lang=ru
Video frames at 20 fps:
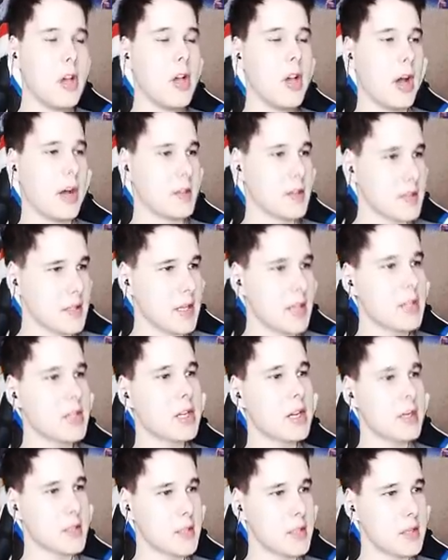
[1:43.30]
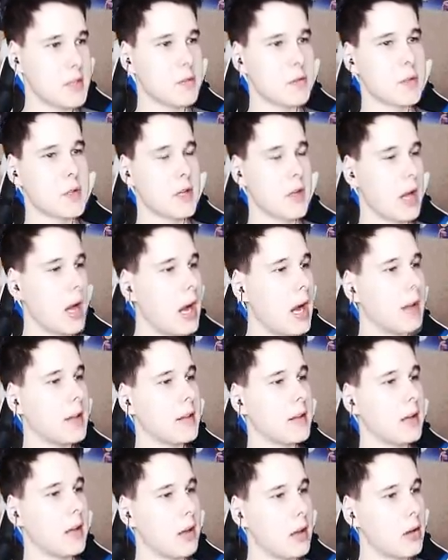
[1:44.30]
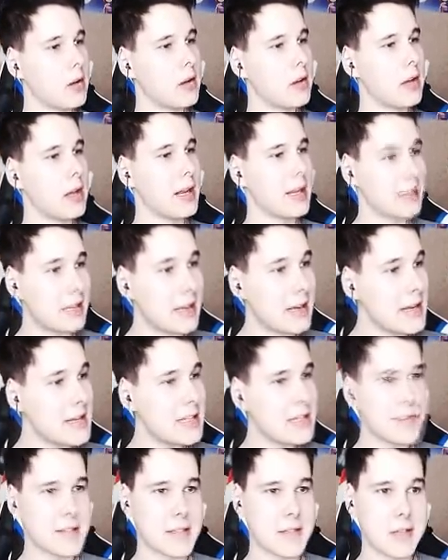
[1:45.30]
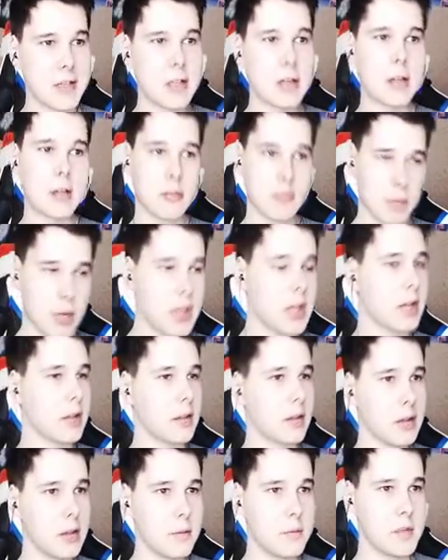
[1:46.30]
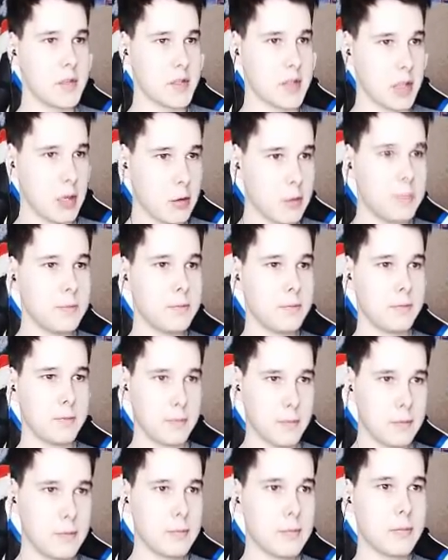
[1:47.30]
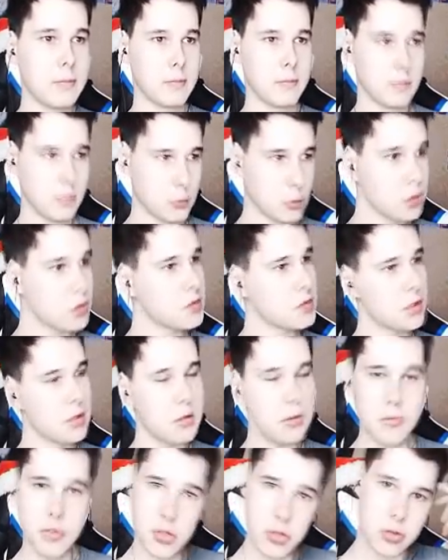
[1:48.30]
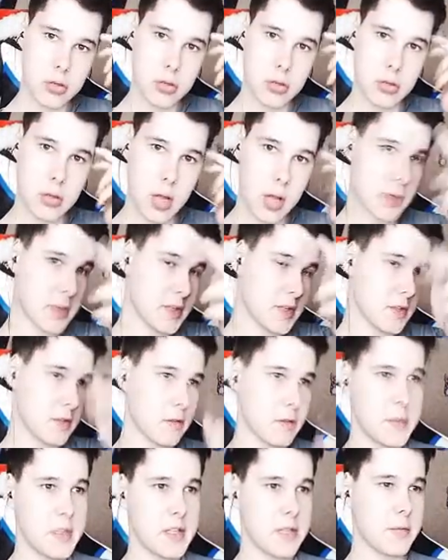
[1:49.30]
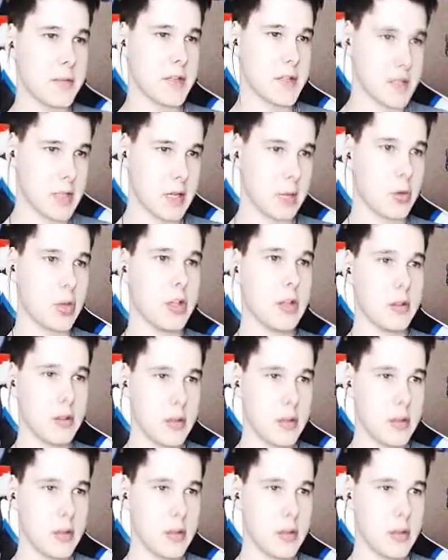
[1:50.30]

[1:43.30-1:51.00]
А ты знаешь, как, кстати, уз... А, это электричество? Понятно, не знал. Буду знать. Образовываемся вместе с тобой.